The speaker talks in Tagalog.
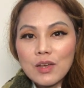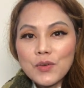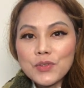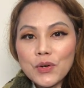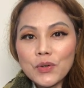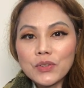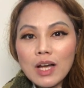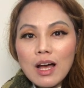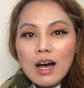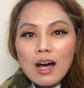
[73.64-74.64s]
So,
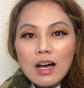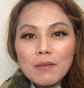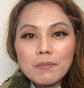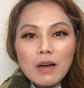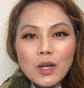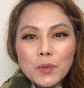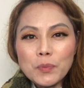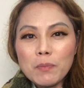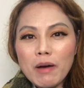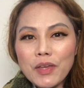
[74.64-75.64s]
Um, ano
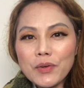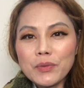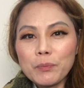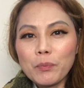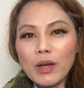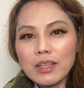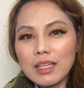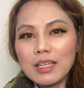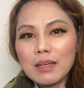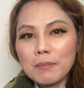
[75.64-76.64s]
po ba yung
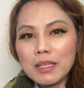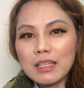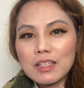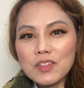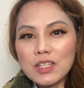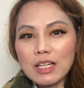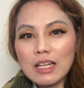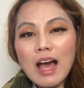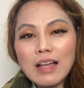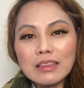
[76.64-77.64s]
pwedeng gamitan dyan?
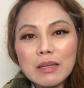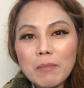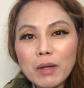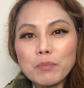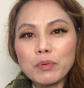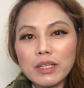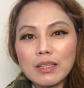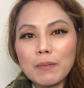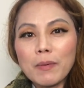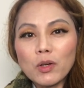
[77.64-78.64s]
Lahat naman
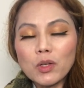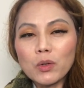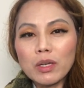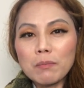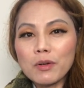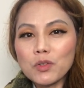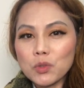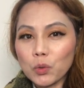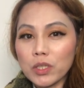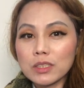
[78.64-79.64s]
pwede, pero yung ibang
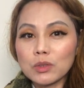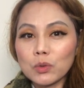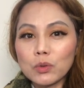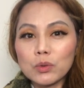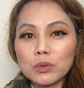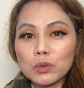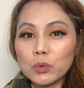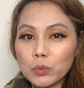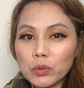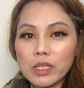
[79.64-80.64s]
stores nung, nung
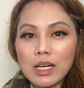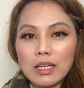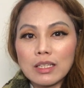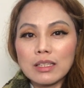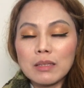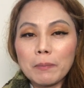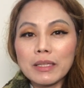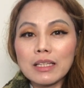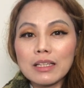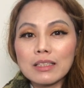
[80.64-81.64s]
una, hindi pa
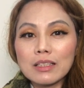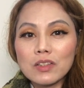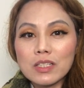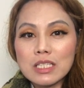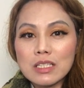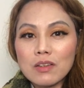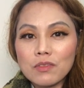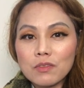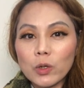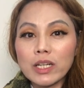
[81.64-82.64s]
nila nare-receive
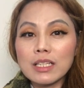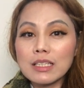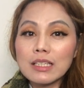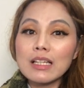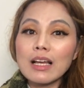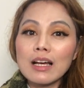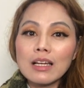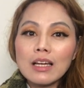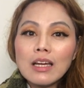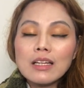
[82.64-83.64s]
or hindi nila
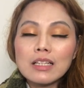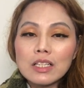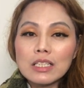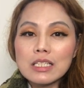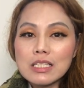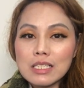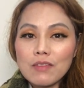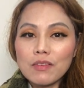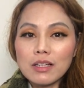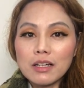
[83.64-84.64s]

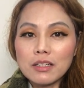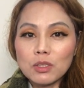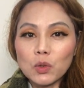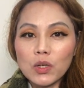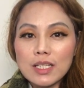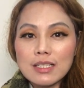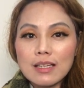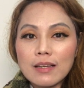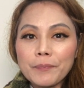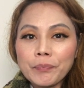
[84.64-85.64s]
nare-receive ang ganito
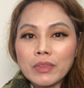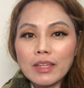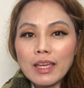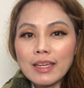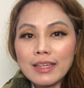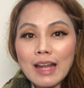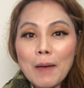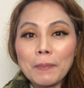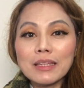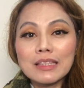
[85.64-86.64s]
kasi
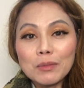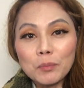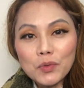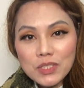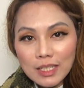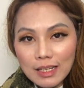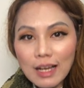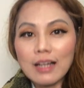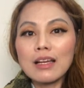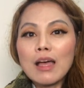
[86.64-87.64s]
nahihirapan din po
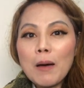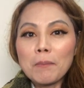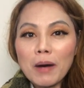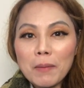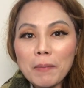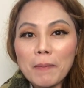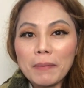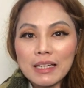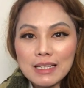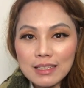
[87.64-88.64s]
silang
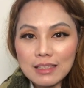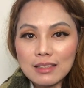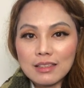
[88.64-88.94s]
magpapalit.